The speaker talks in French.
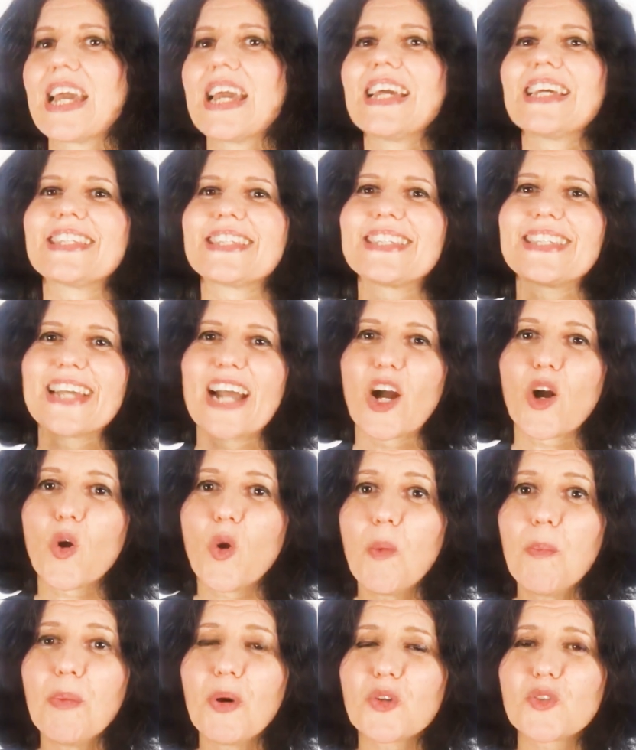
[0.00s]
Si un
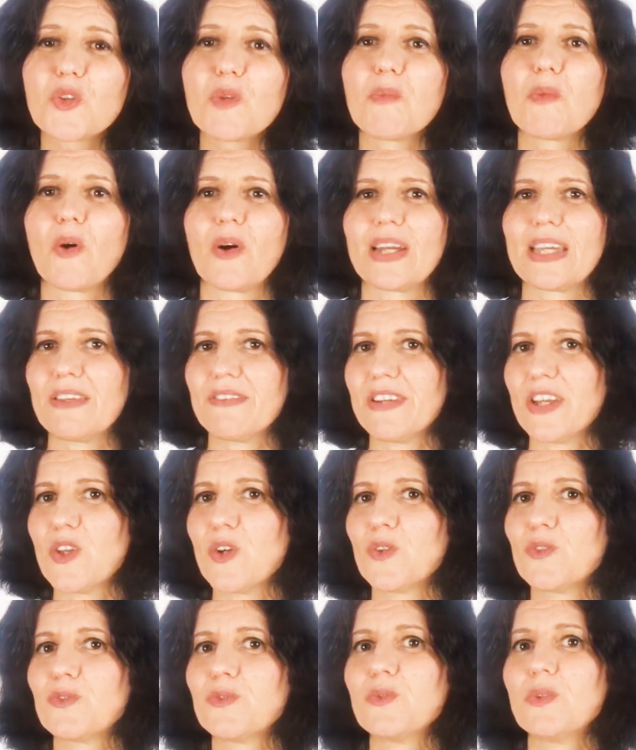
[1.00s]
comportement éveille
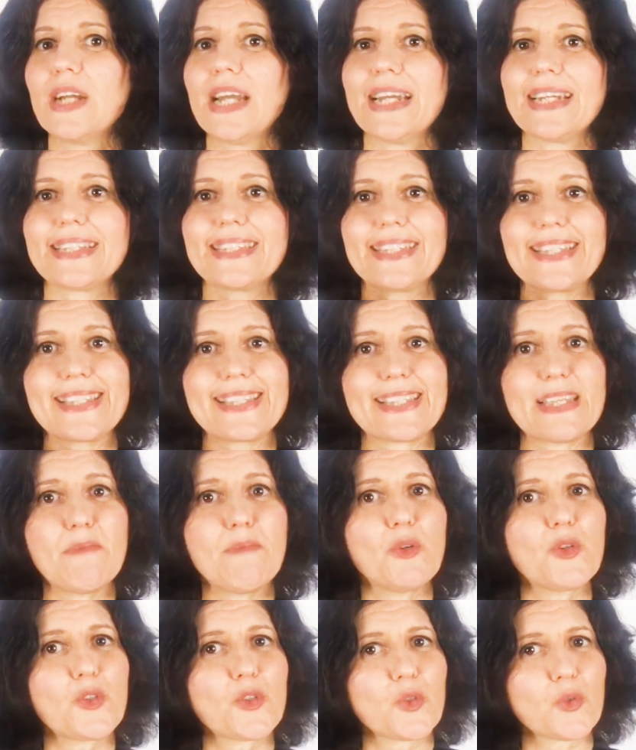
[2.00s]
en vous des
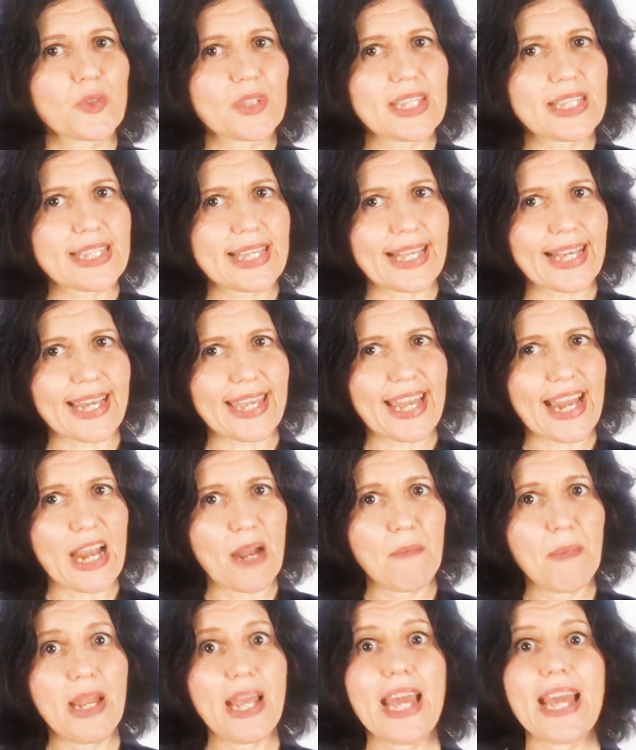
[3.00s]
émotions
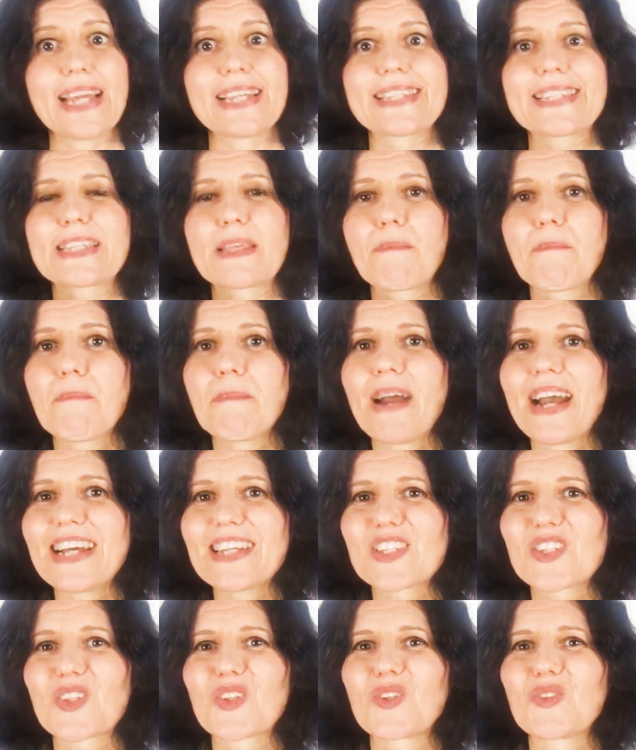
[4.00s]
désagréables, c'est
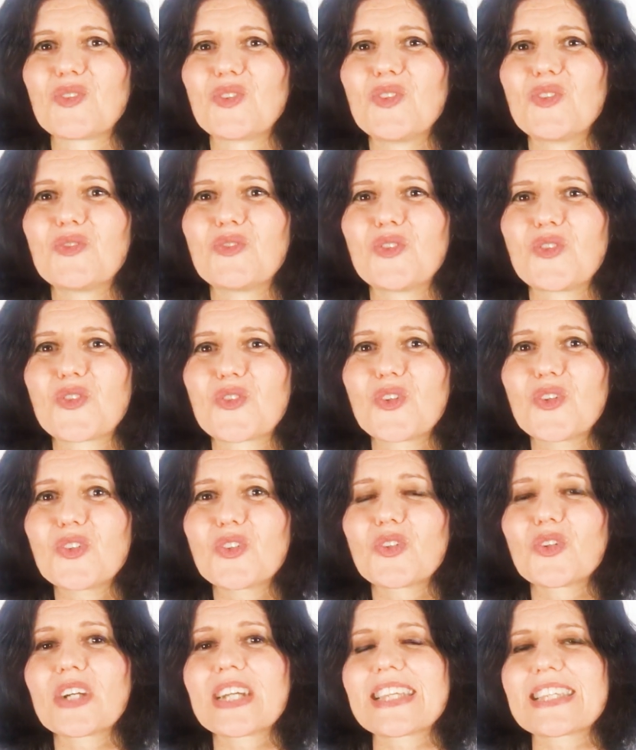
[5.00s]
parce que vous ne vous
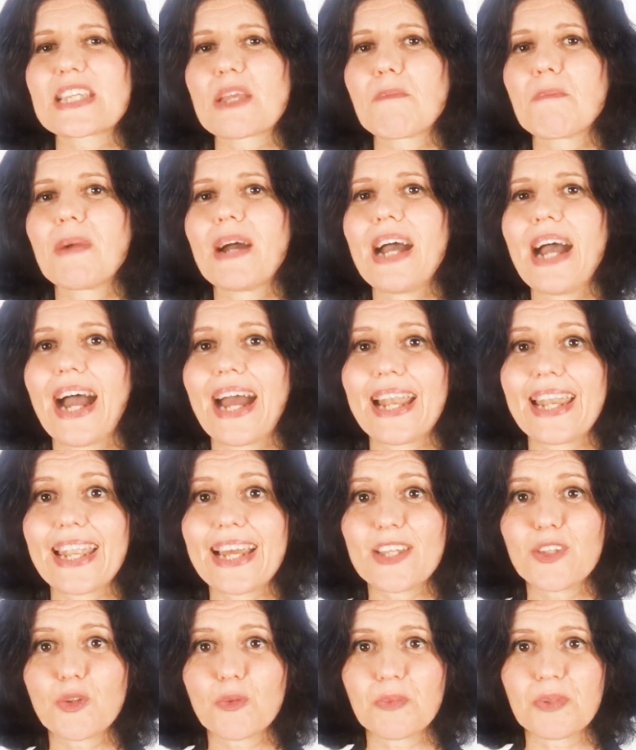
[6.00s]
autorisez pas à
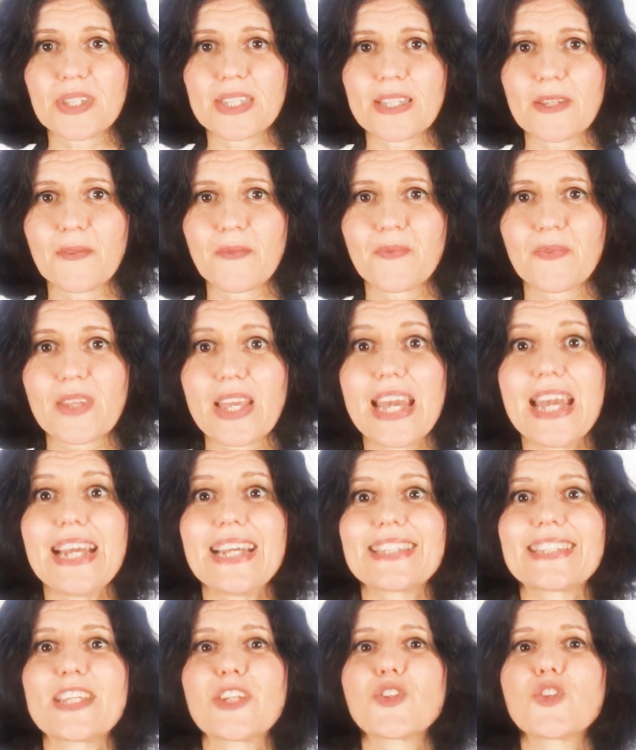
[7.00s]
l'adopter.
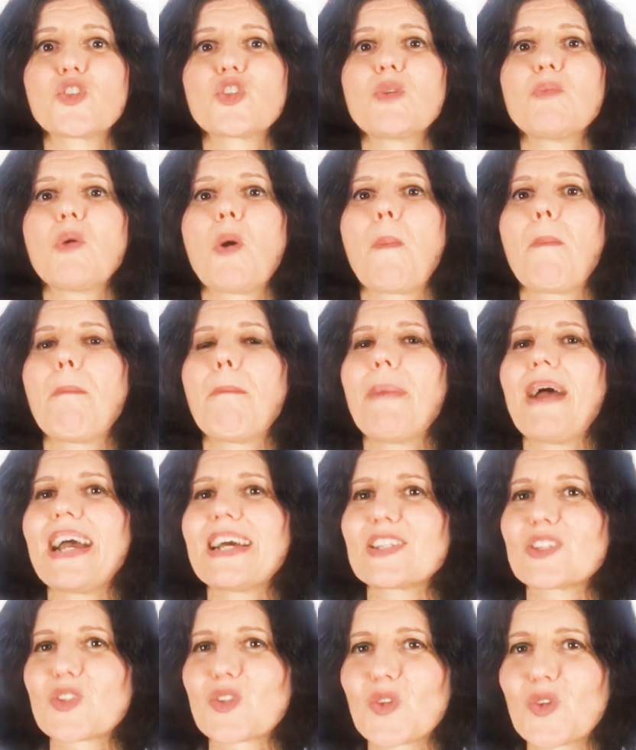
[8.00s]
C'est justement
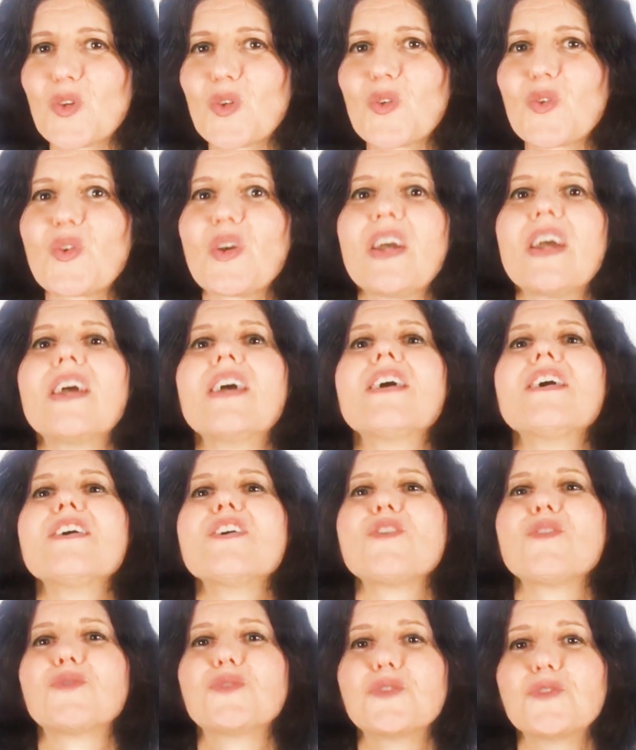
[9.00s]
parce que
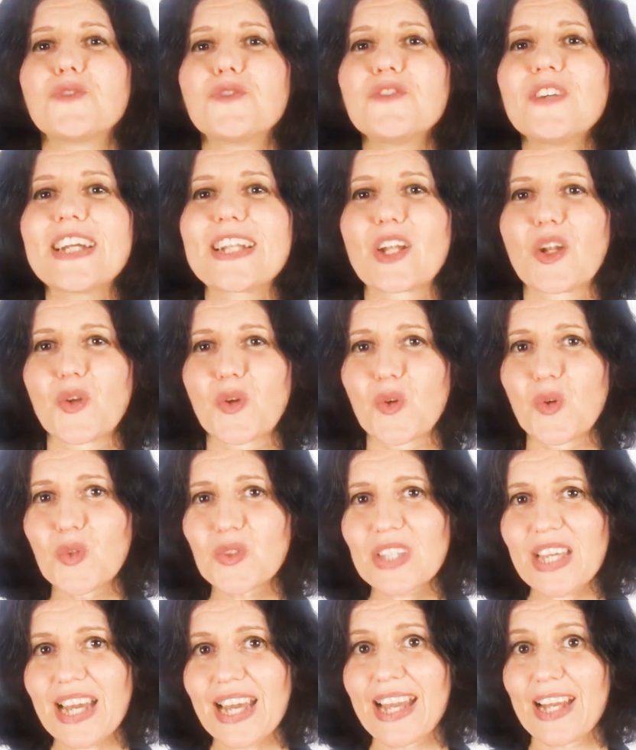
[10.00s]
vous faites le
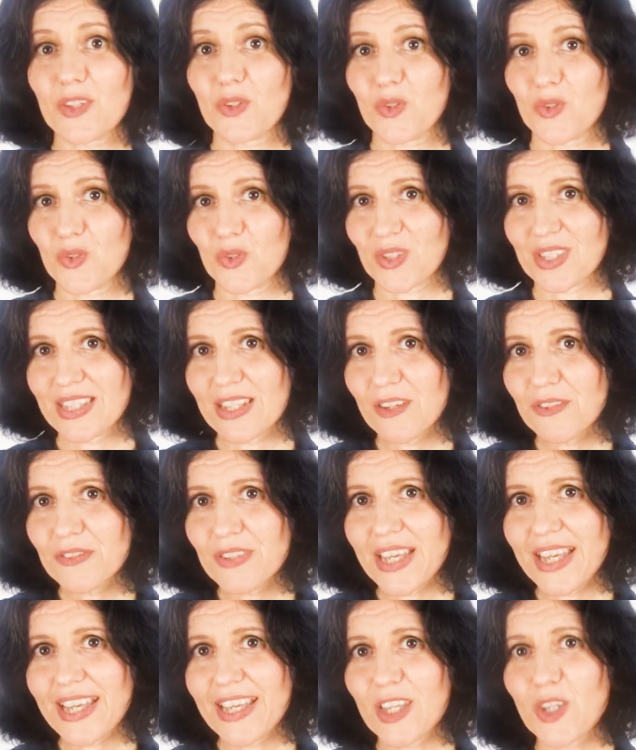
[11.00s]
contraire de ce qu'il
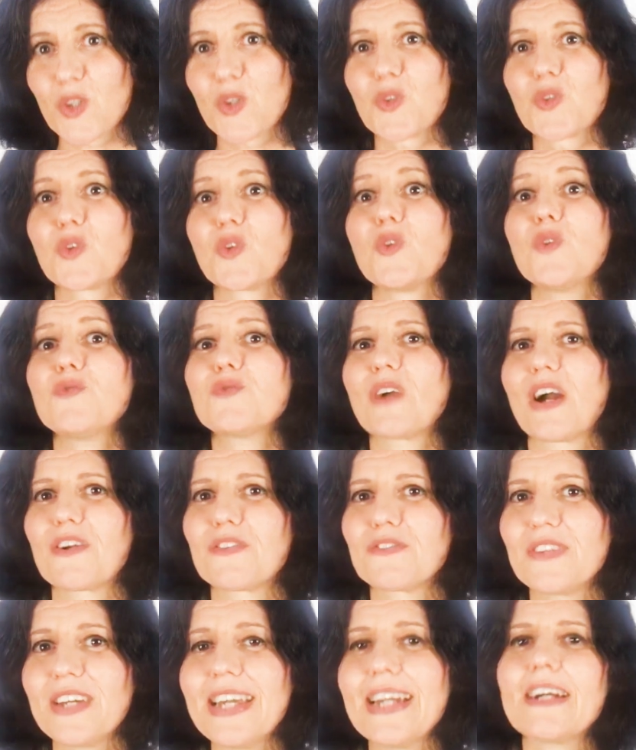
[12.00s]
fait que de le voir
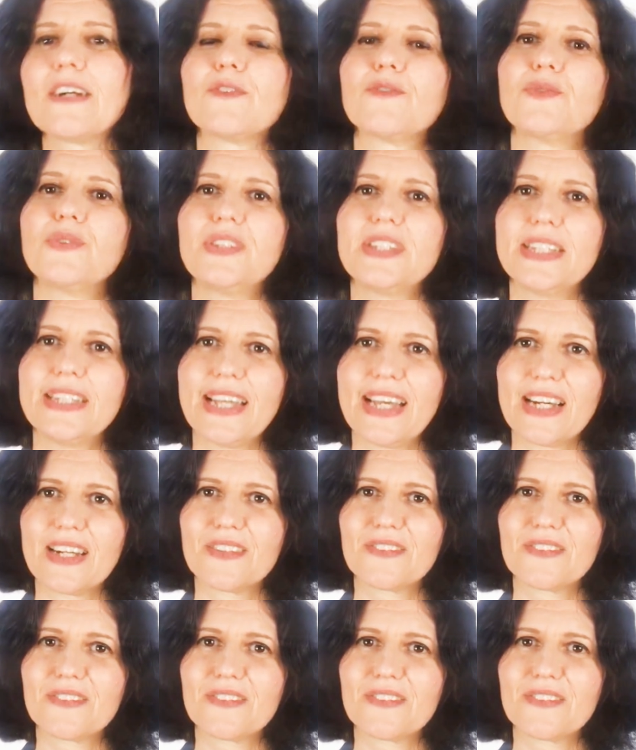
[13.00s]
faire vous énerve.